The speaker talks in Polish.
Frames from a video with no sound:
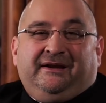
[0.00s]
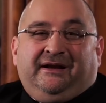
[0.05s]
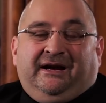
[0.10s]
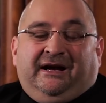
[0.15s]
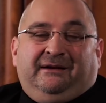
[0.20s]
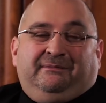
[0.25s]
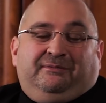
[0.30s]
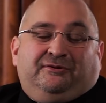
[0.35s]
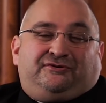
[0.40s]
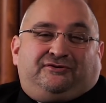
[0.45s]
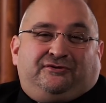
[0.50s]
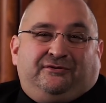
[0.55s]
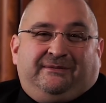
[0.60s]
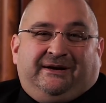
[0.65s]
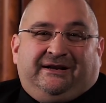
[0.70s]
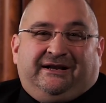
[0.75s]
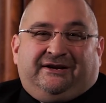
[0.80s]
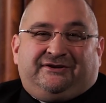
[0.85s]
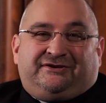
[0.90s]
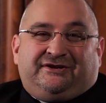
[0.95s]
albo
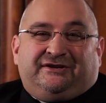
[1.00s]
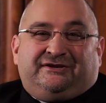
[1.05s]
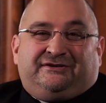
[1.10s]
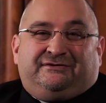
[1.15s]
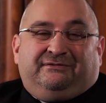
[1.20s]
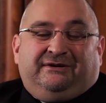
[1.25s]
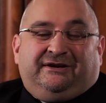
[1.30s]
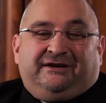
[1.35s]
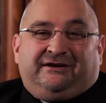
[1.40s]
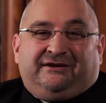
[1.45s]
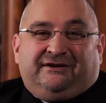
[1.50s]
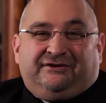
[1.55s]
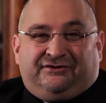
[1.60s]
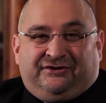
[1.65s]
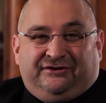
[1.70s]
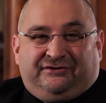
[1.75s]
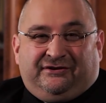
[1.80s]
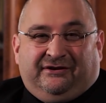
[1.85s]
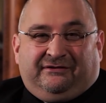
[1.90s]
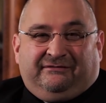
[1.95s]
suma naszych złych
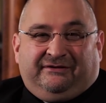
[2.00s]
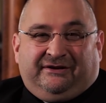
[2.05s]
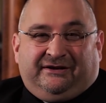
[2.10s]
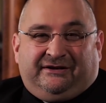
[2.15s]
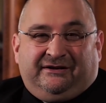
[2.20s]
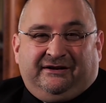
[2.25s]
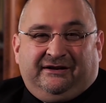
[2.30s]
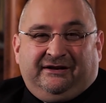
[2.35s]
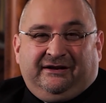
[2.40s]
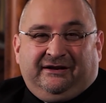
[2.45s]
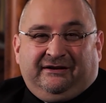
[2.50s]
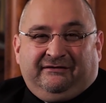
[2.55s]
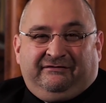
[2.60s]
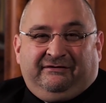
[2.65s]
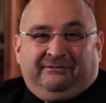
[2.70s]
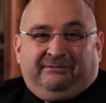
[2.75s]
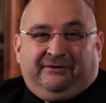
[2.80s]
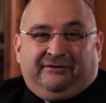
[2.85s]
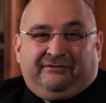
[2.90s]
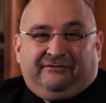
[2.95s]
życiowych
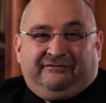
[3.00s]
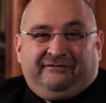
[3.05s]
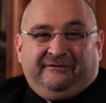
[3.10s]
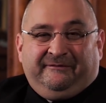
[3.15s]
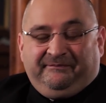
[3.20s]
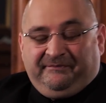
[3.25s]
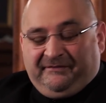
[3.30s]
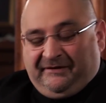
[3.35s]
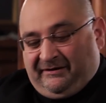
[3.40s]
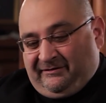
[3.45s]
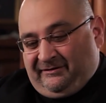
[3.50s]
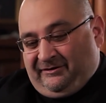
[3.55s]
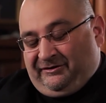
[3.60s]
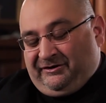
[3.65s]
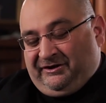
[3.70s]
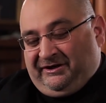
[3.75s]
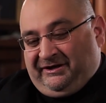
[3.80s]
wyborów. No